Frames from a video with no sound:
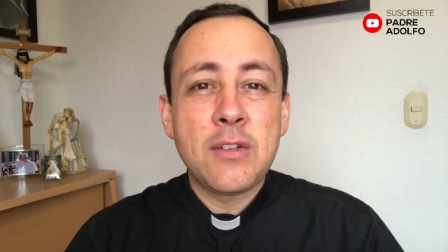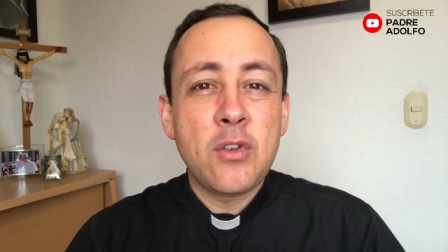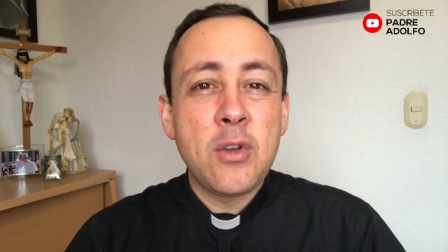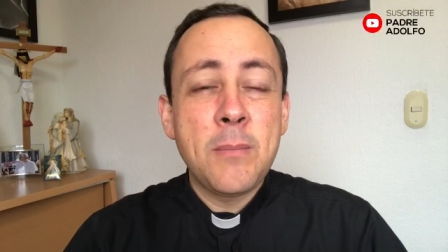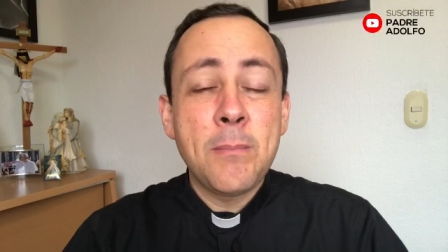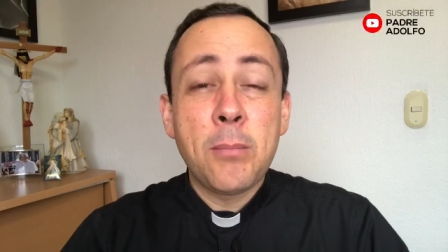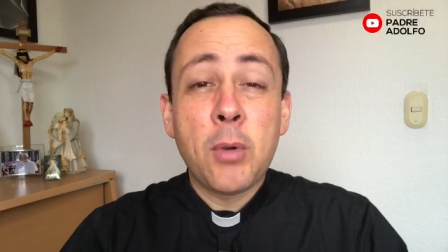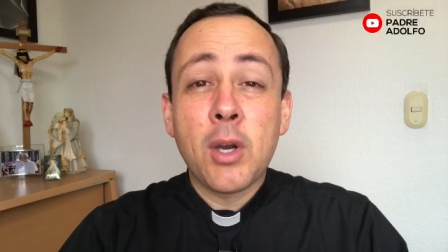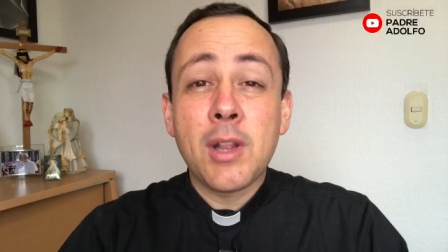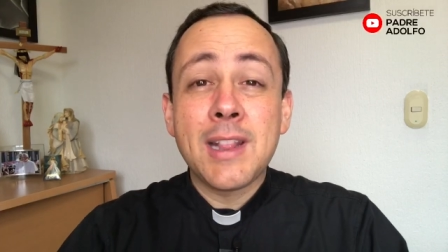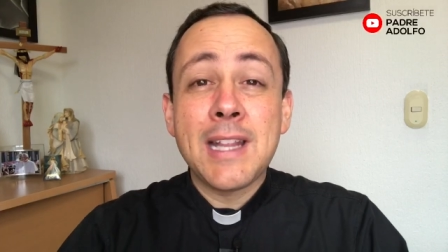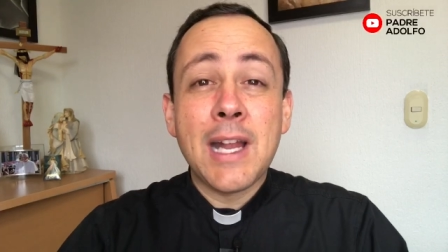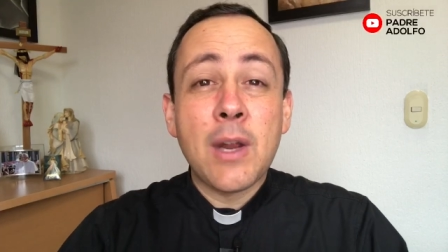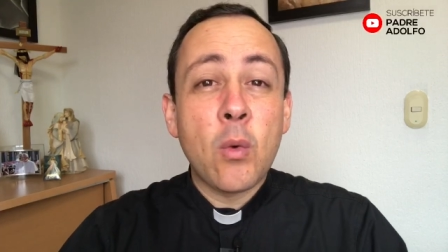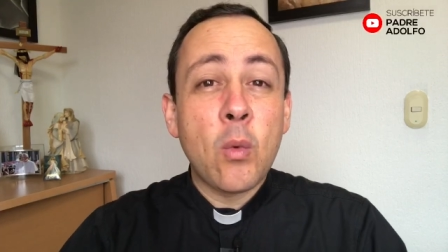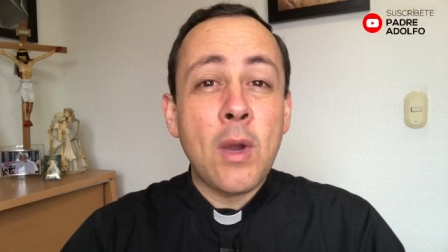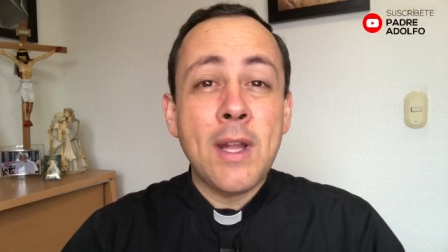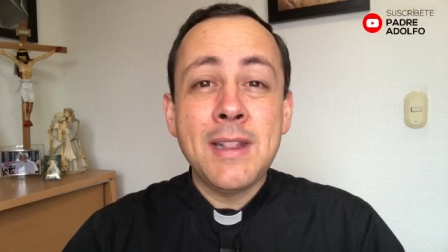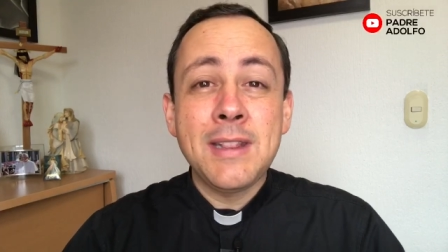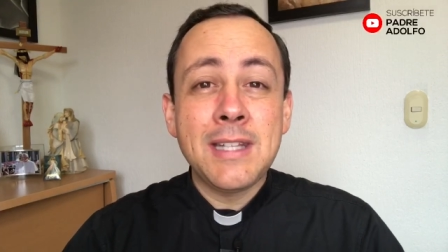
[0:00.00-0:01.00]
Y no importa
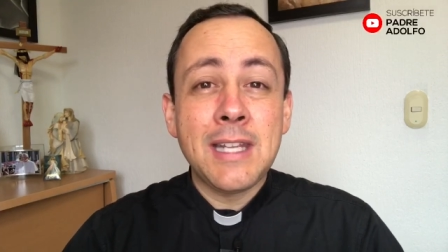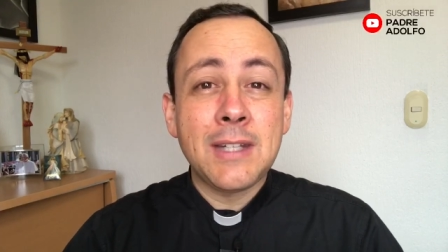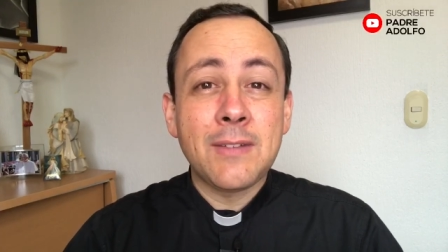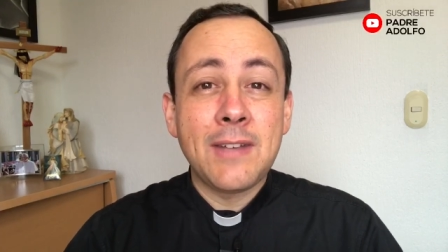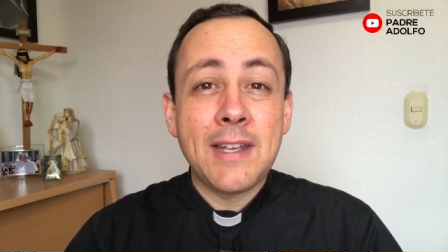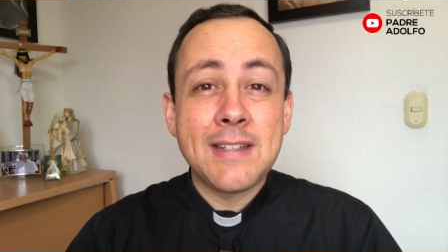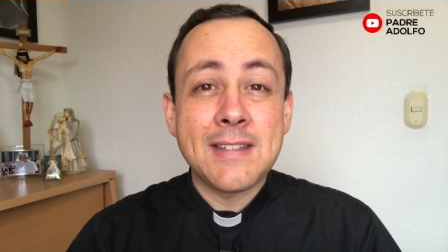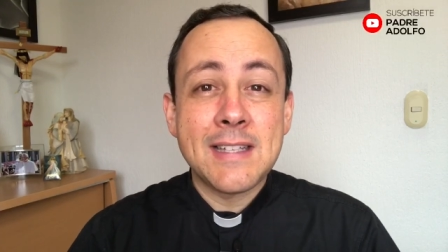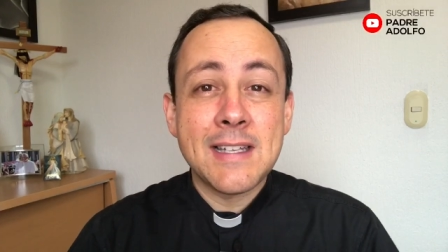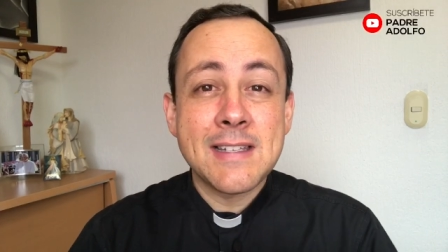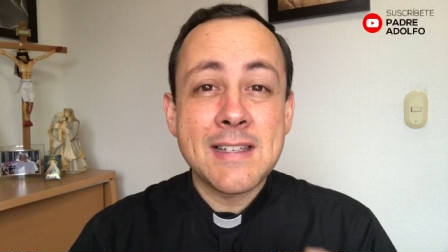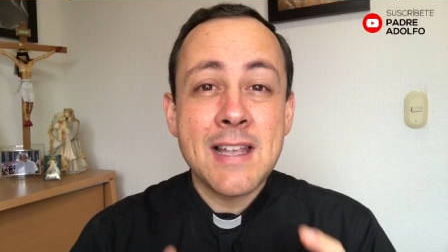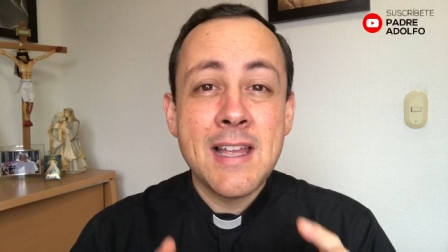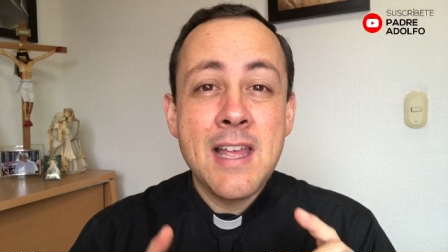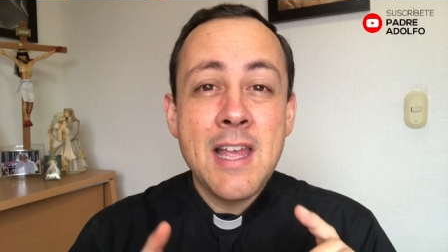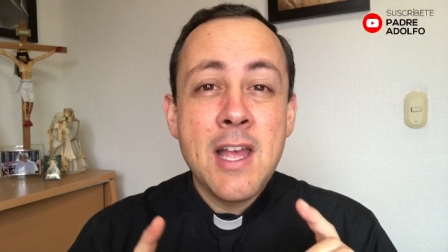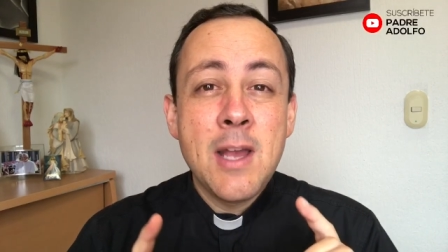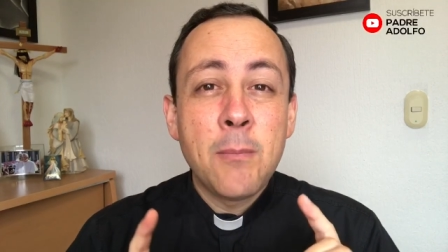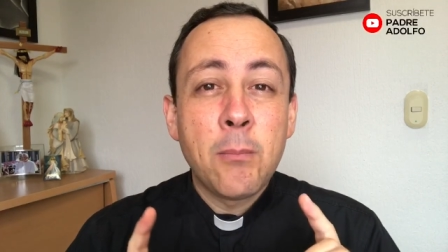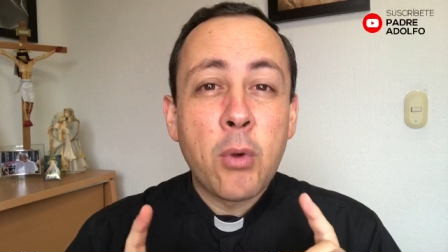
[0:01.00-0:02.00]
cuántas veces,
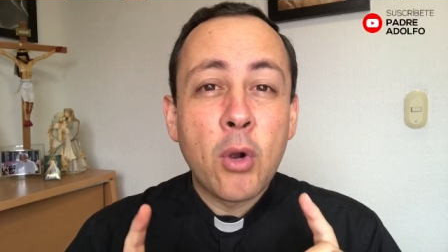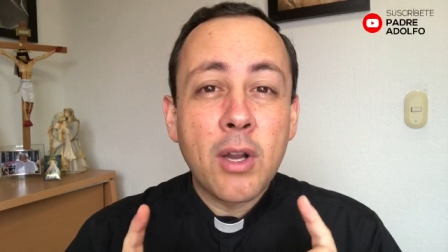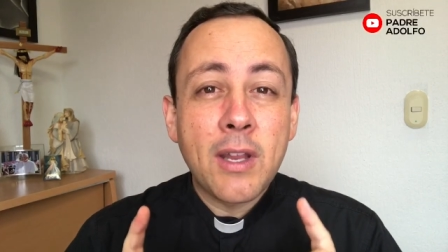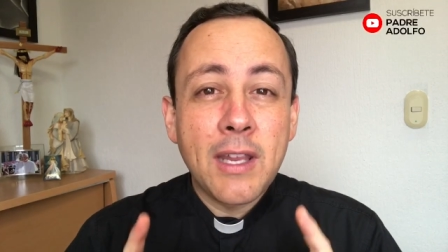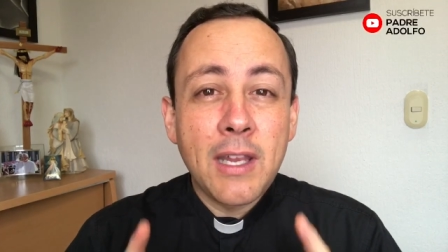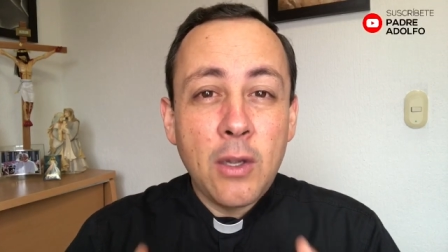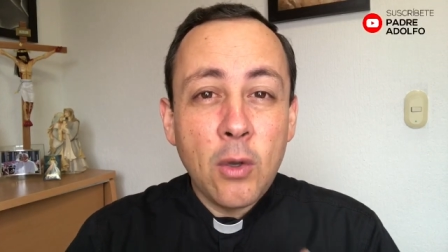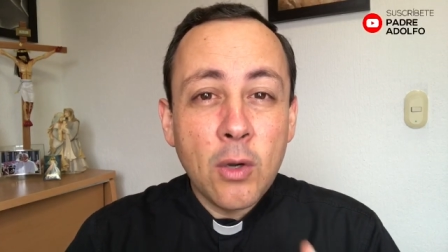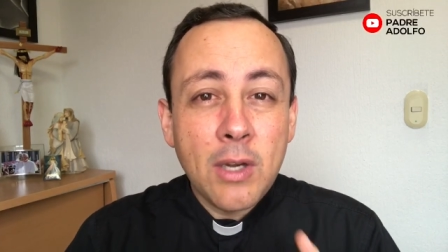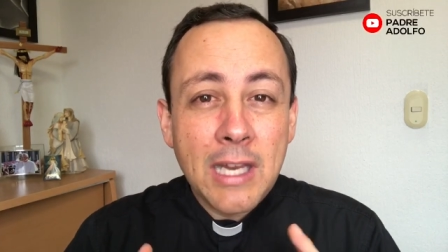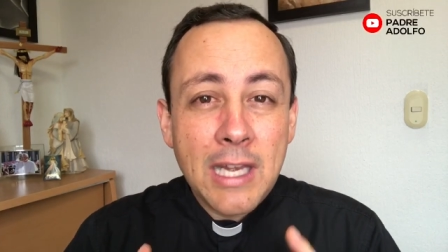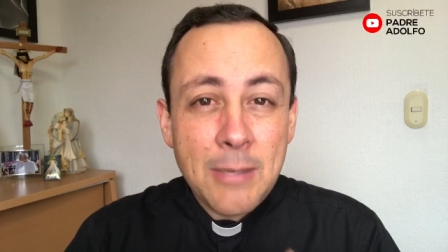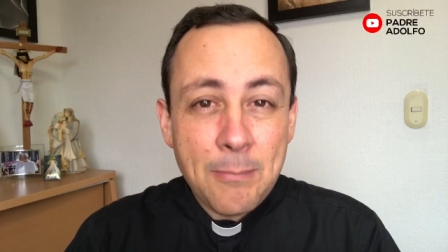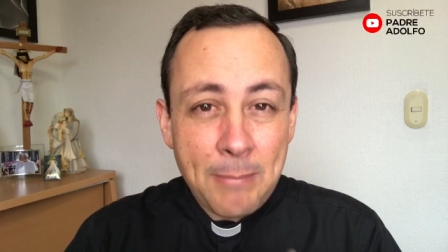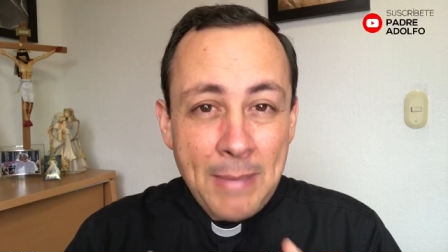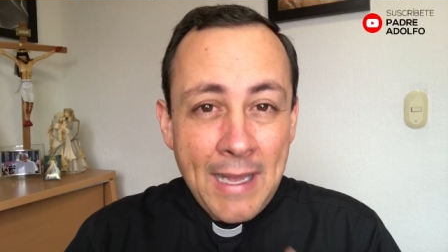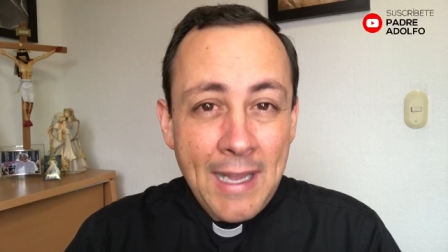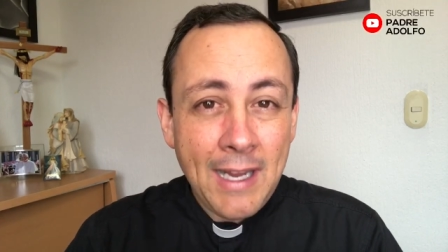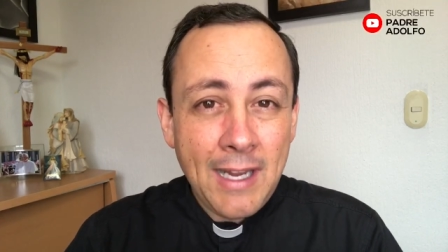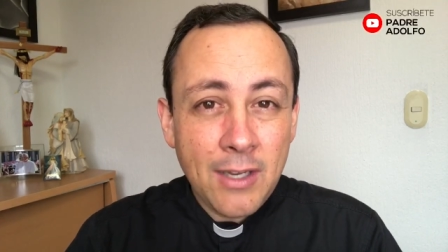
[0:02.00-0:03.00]
porque lo que el
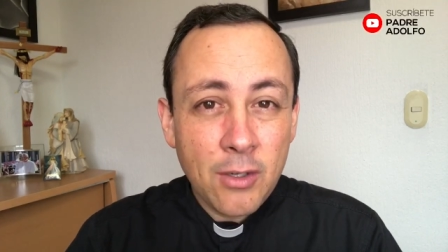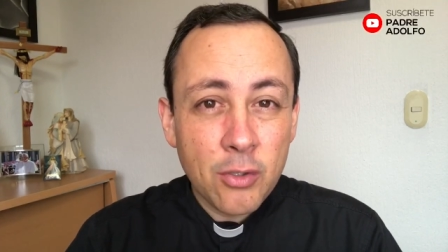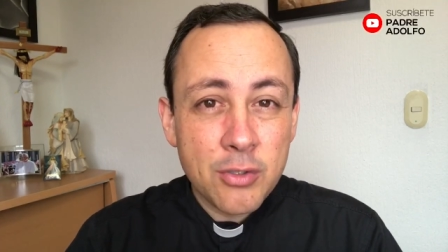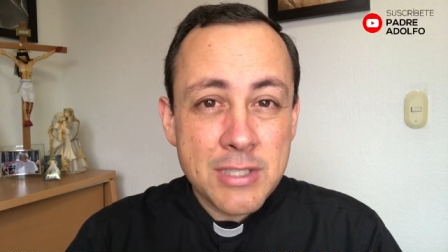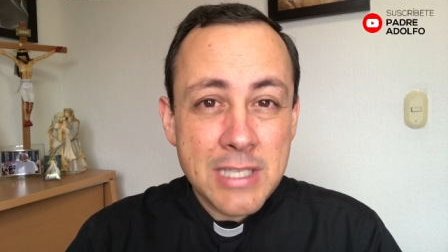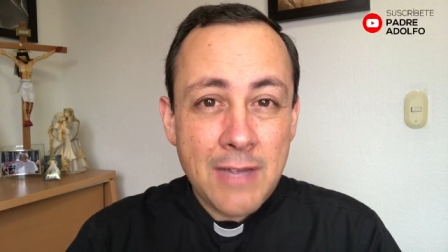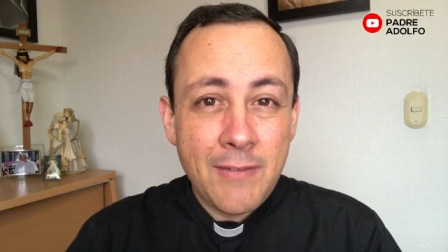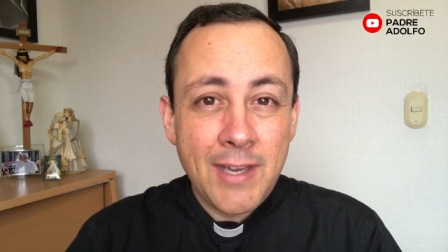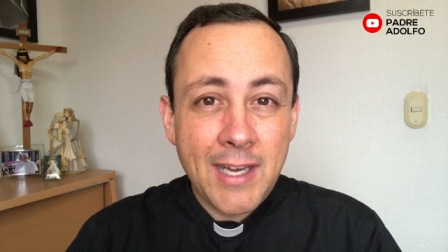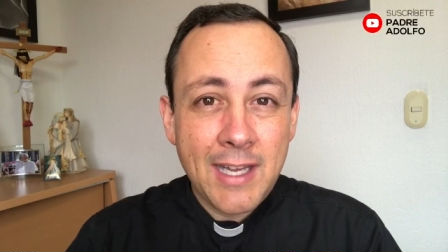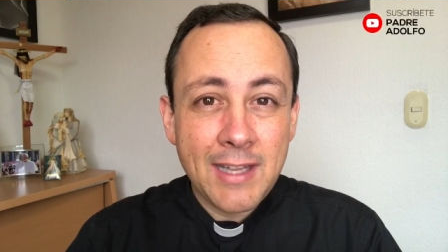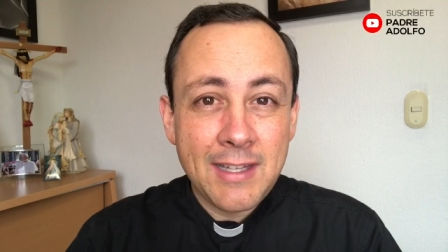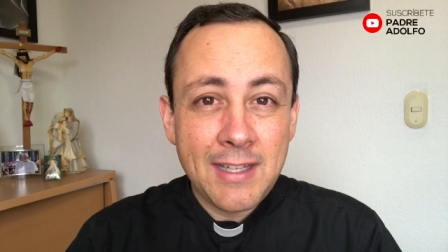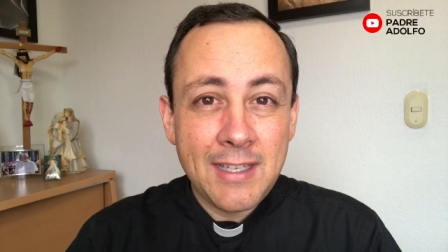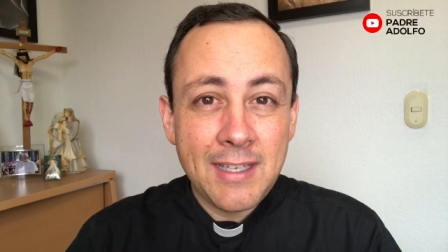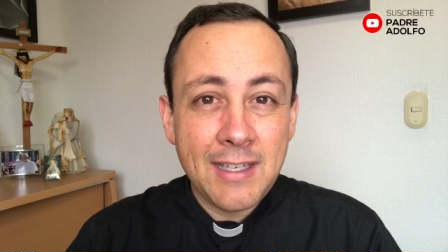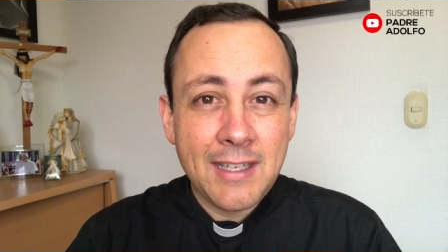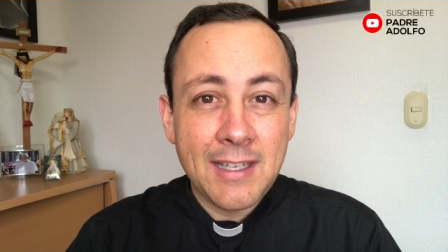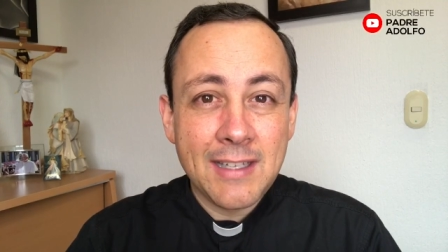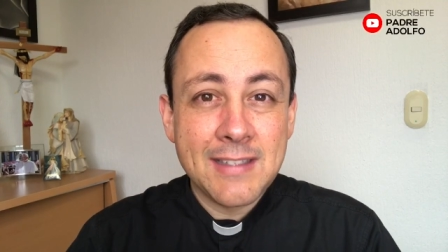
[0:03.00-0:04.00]
pájaro sabe que
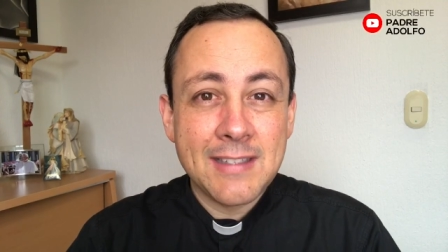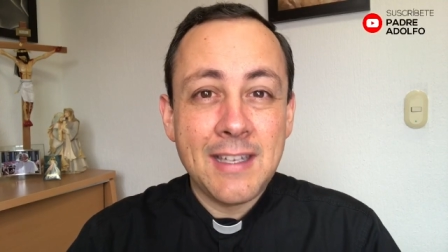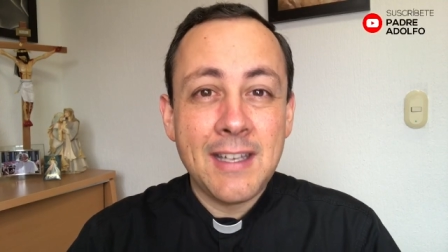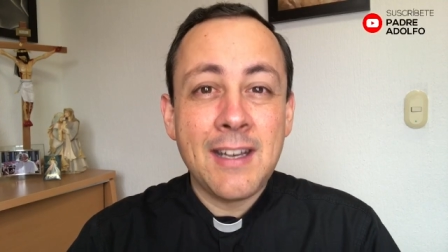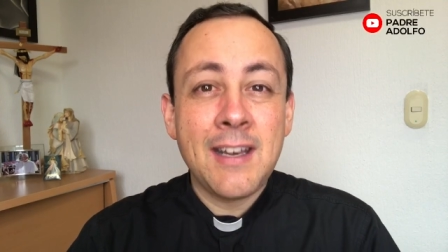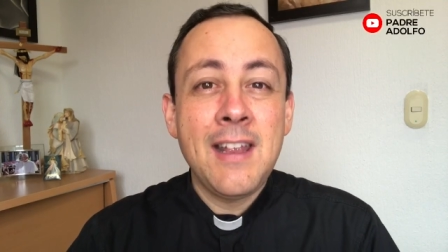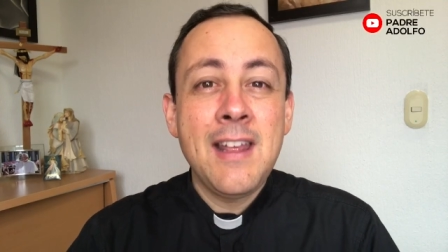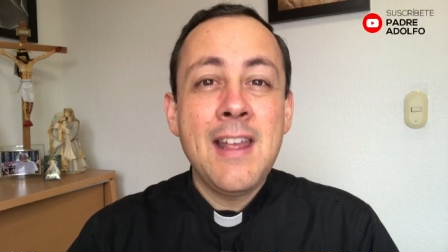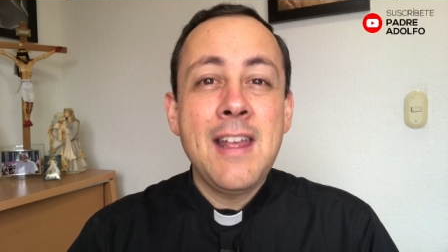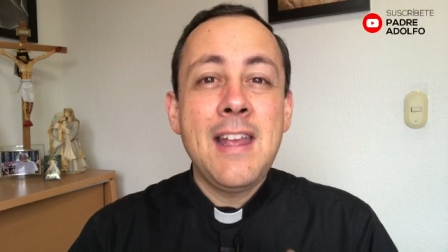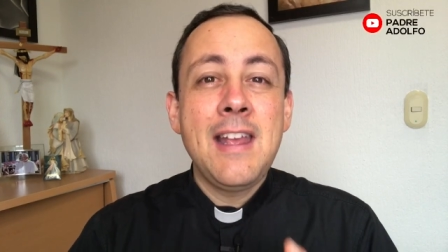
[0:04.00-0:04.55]
tiene que hacer